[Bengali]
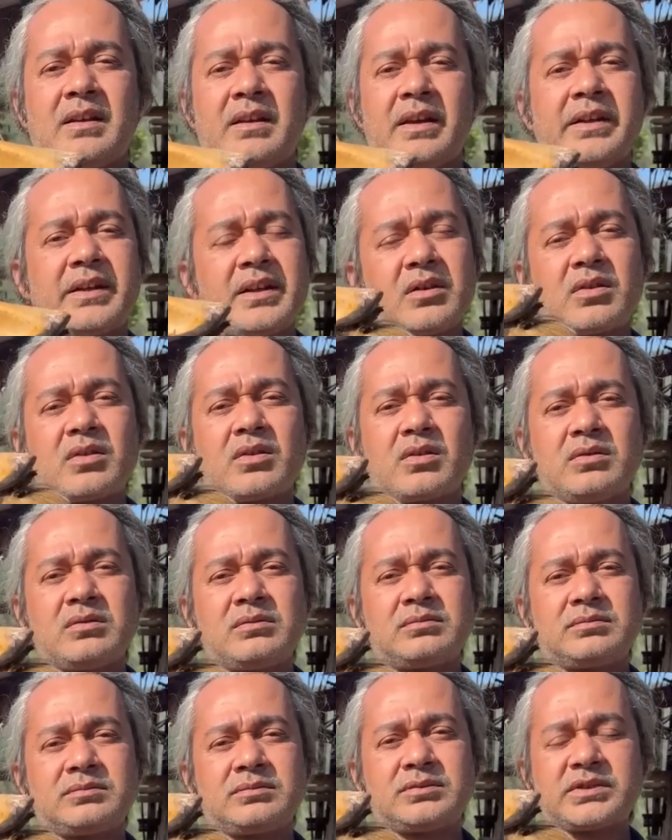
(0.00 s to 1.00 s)
এটি হলো
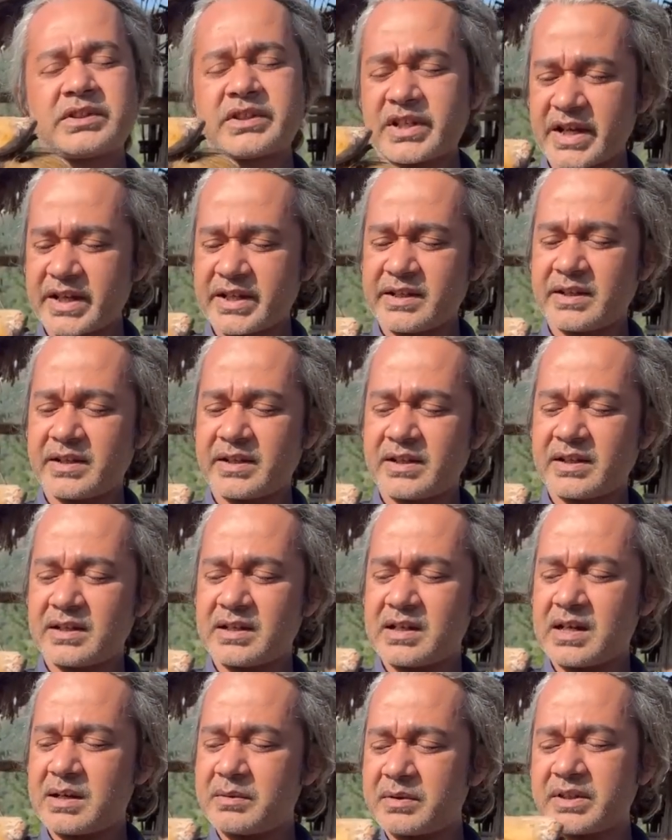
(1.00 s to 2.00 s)
সেই
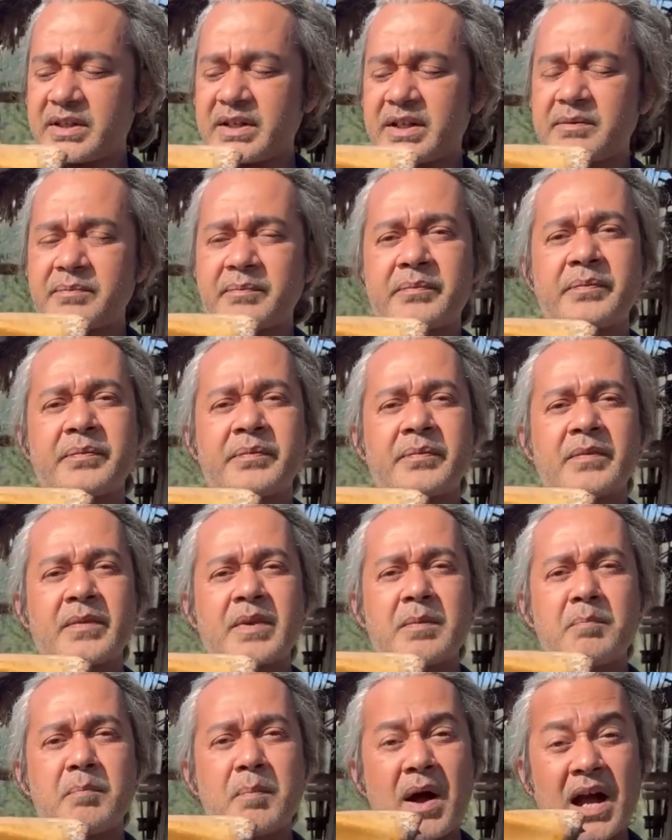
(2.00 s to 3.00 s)
আমাদের
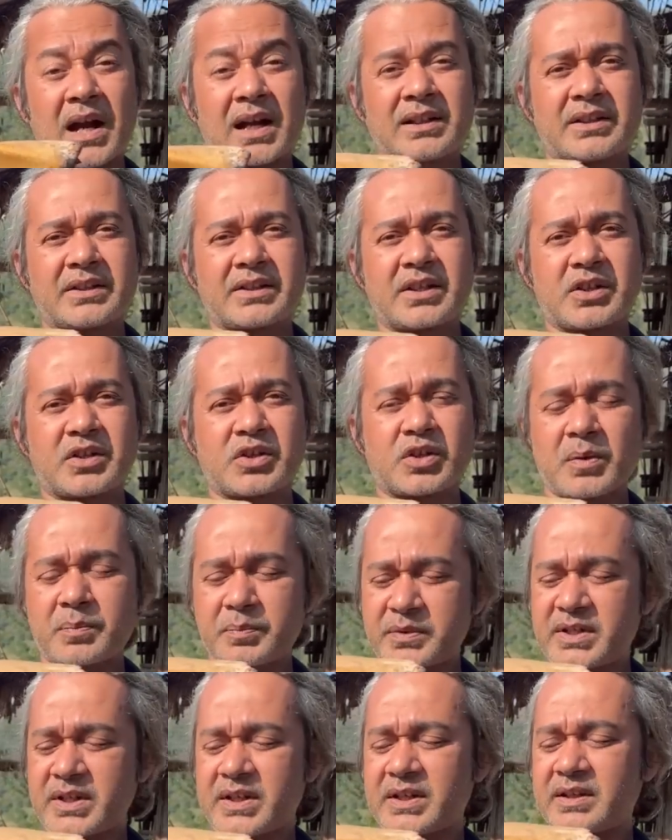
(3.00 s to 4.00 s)
বাংলাদেশের
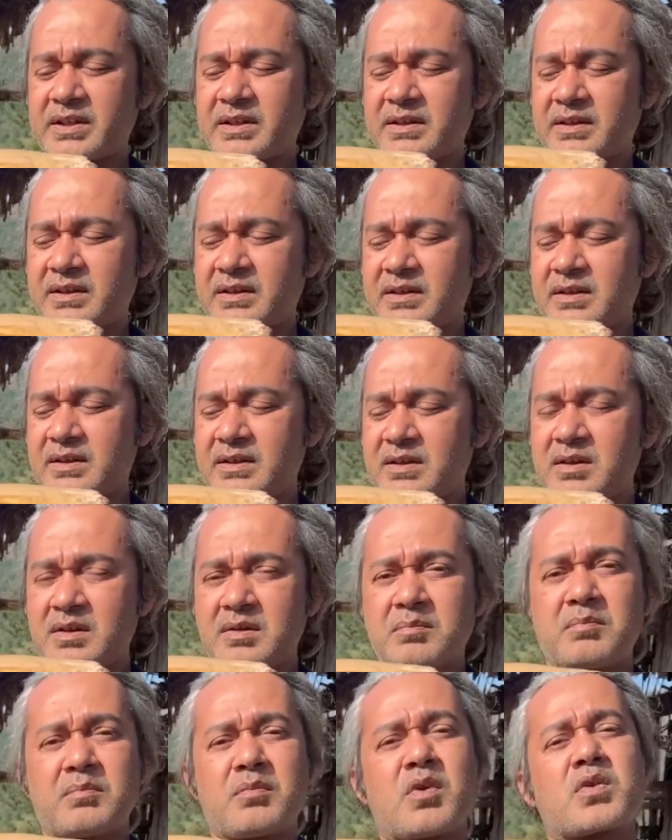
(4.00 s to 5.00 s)
সবচেয়ে
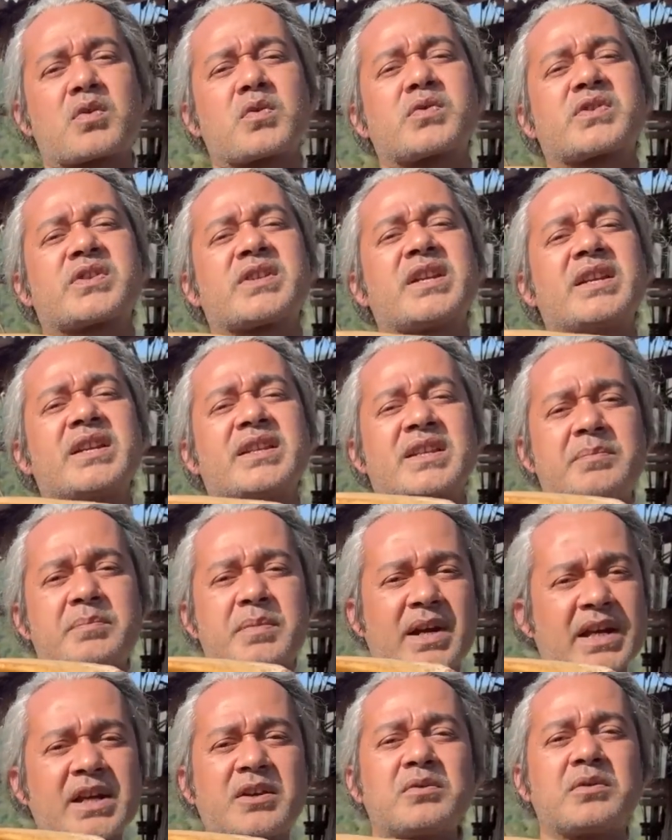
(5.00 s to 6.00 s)
বড় শ্রেণীর যে
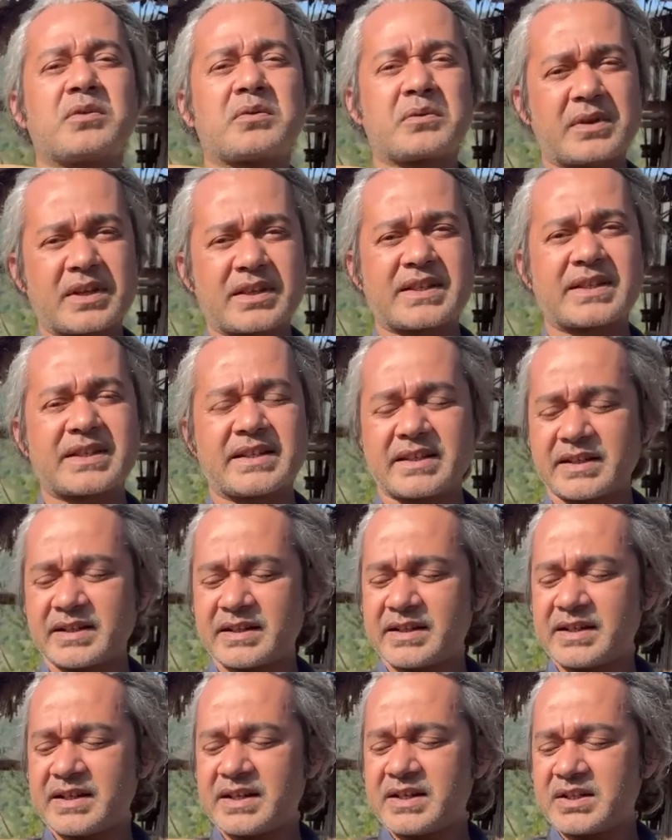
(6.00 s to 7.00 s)
পাখিগুলো রয়েছে
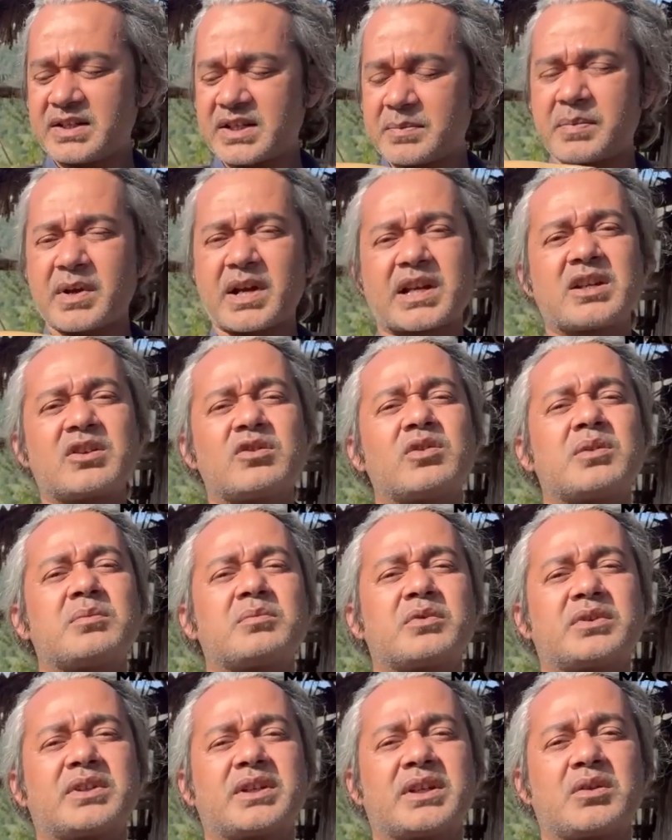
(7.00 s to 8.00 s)
সে পাখিগুলোর
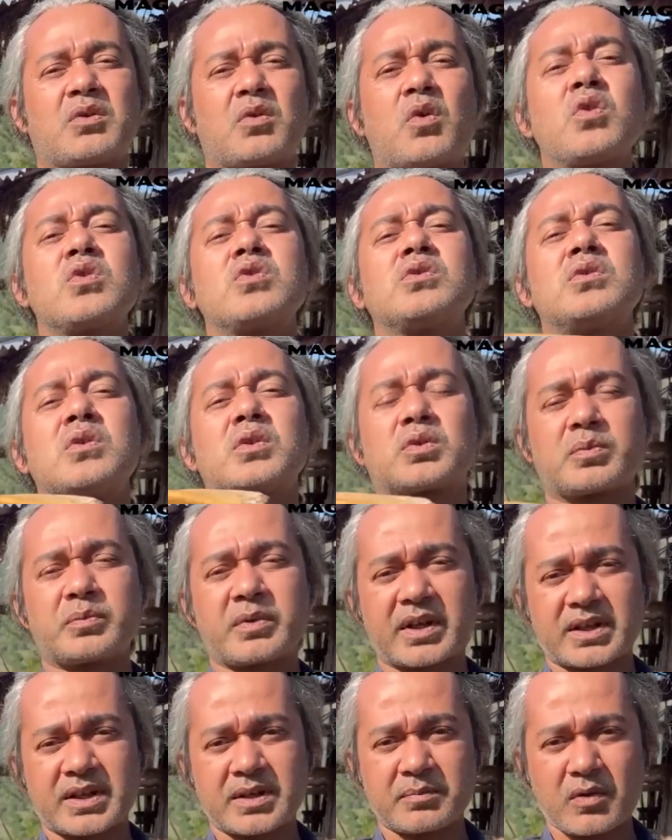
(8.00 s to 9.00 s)
মধ্যে অন্যতম
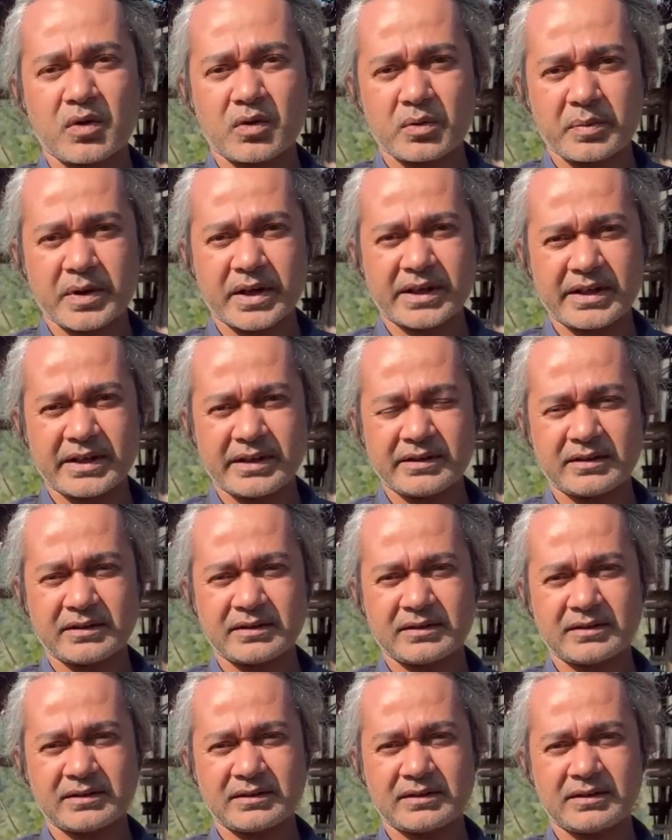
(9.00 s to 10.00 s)
একটি বড় পাখি
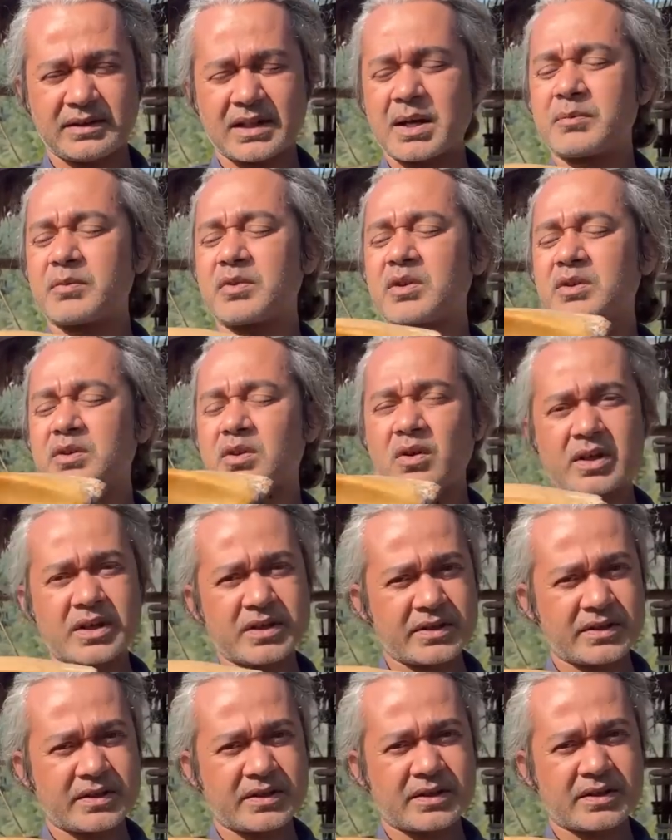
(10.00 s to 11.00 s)
নাম হলো
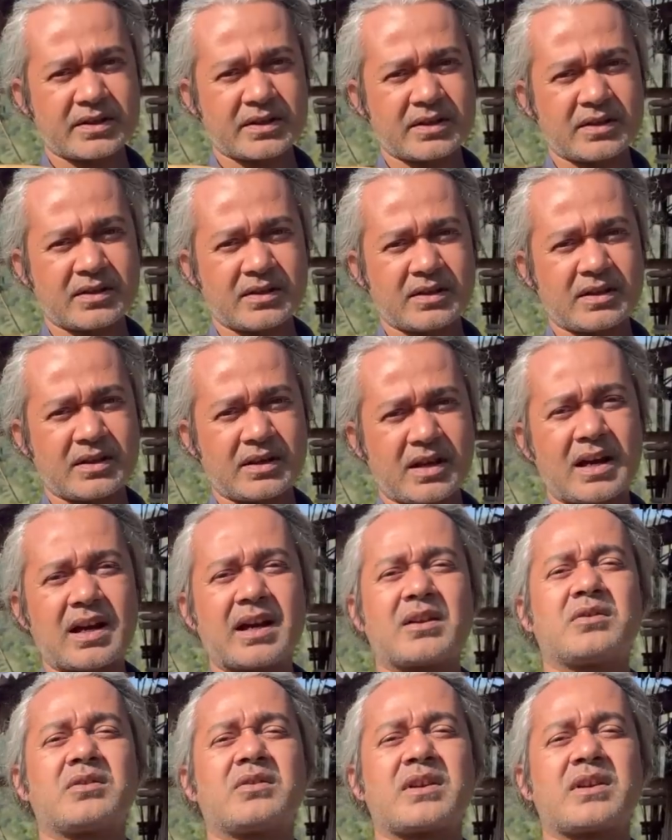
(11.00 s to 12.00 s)
ধনেশ আর হলো